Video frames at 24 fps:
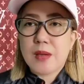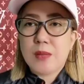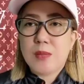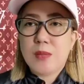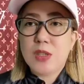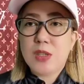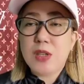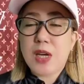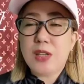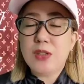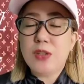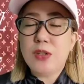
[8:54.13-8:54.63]

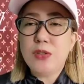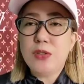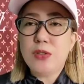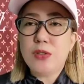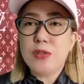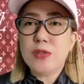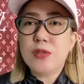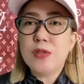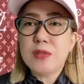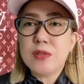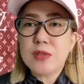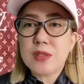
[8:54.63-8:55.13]
Masyado
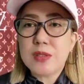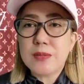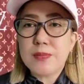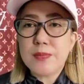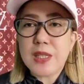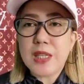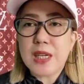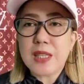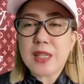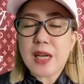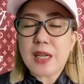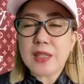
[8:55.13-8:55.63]
niyong
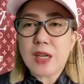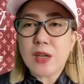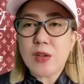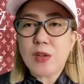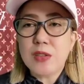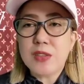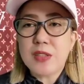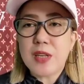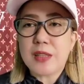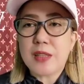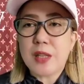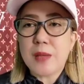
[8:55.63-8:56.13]

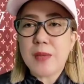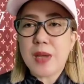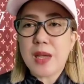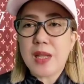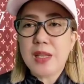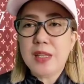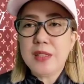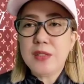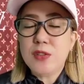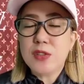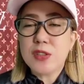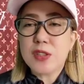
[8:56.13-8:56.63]
pinagtatanggol si Ate
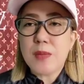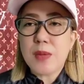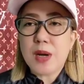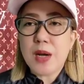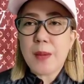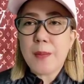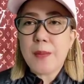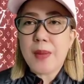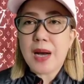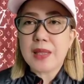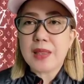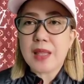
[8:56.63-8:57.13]
Maylin doon sa
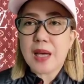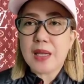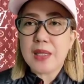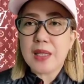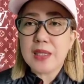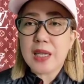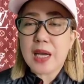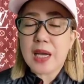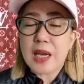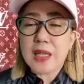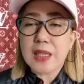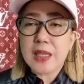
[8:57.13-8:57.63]
mga bata na,
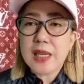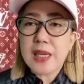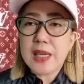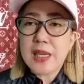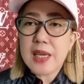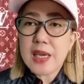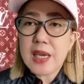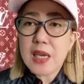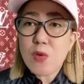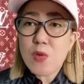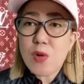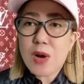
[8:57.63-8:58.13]
na
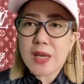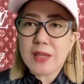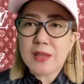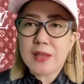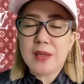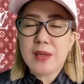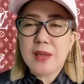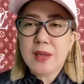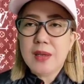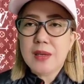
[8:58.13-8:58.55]
naiiwan